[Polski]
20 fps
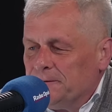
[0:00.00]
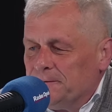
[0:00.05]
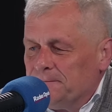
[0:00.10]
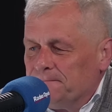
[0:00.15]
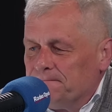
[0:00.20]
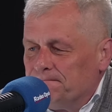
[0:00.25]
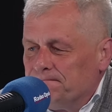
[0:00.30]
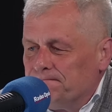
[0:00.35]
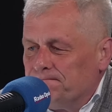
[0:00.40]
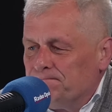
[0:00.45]

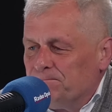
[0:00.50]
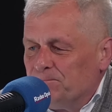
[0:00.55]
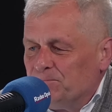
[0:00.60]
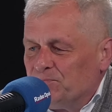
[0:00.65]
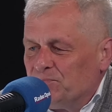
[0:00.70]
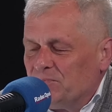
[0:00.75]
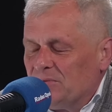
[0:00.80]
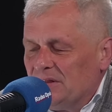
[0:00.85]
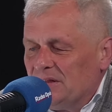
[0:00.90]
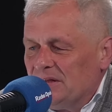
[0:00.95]
Mm,
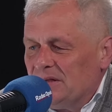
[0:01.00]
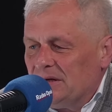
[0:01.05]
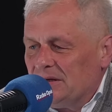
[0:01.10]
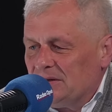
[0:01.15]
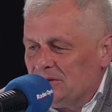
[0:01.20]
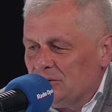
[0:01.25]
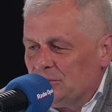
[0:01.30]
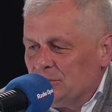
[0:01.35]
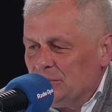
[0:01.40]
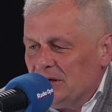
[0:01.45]

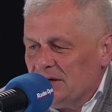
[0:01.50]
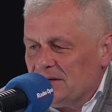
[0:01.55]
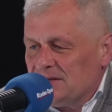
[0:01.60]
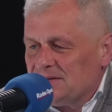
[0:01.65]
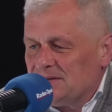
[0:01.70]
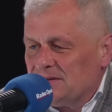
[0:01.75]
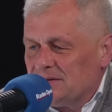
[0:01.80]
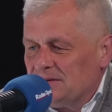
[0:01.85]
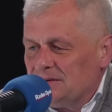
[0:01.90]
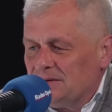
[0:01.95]

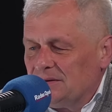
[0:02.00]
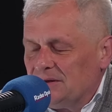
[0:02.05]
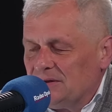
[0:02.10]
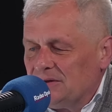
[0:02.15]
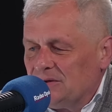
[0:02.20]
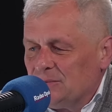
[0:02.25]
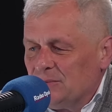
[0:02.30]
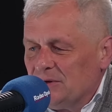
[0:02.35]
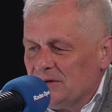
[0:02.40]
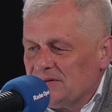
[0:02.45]
natomiast,
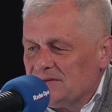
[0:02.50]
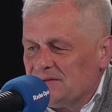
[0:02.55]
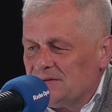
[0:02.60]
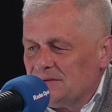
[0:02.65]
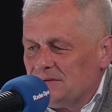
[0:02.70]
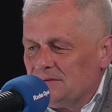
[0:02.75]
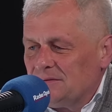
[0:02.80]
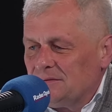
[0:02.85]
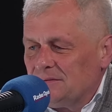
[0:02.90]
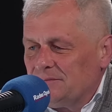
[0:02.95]
natomiast
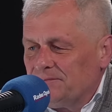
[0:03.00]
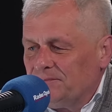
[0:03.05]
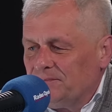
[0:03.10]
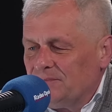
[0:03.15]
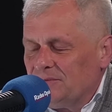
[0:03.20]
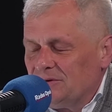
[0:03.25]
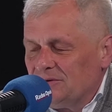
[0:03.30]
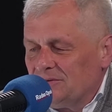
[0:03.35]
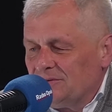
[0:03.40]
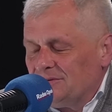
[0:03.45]
y,
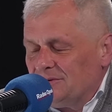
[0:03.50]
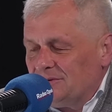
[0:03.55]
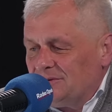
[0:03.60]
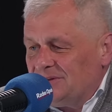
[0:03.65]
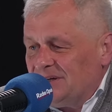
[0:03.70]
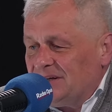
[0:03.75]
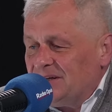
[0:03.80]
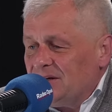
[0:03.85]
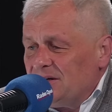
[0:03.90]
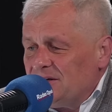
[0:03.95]
no, no
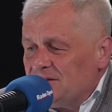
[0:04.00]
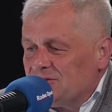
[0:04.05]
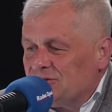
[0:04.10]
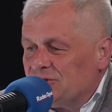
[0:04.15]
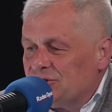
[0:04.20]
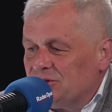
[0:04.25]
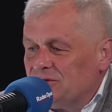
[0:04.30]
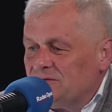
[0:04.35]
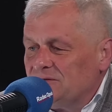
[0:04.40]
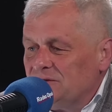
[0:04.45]
tak jest
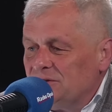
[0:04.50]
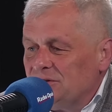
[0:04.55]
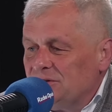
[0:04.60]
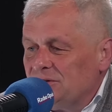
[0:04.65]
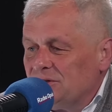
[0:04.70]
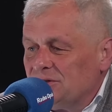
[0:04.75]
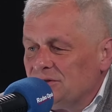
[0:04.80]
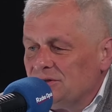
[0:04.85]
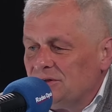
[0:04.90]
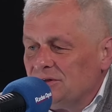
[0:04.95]

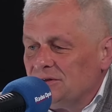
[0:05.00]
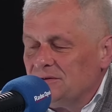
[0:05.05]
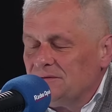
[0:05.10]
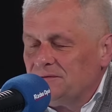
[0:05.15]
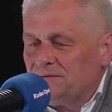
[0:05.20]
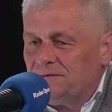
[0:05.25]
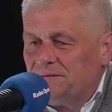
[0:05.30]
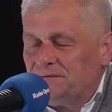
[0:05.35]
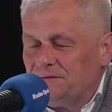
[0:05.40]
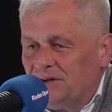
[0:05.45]
rzeczywiście, że
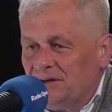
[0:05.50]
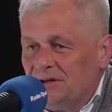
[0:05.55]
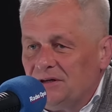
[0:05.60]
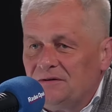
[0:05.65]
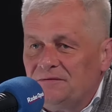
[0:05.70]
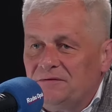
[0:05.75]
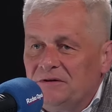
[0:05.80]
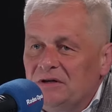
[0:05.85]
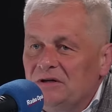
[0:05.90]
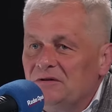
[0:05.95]
w tej
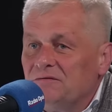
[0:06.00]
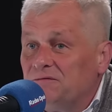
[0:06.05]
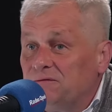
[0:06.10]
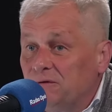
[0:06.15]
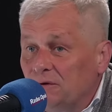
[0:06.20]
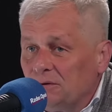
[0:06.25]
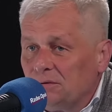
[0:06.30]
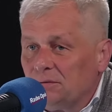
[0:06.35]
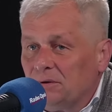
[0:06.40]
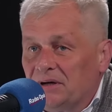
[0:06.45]
chwili w
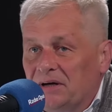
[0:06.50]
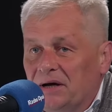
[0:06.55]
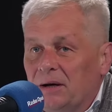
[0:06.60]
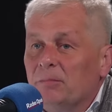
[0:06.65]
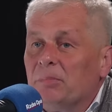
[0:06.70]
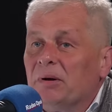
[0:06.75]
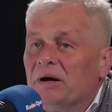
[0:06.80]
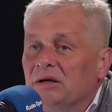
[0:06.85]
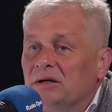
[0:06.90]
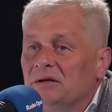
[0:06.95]
ogóle
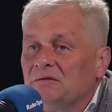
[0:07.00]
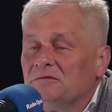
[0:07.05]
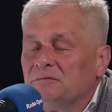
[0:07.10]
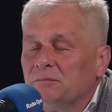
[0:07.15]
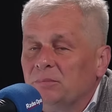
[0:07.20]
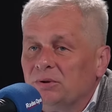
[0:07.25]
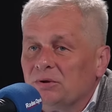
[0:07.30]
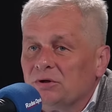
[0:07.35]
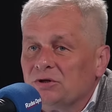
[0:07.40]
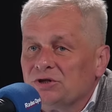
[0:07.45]
kampanie
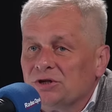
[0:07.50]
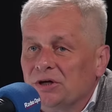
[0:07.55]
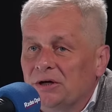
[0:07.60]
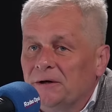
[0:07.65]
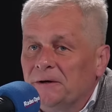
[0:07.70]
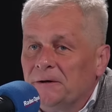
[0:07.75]
wyborcze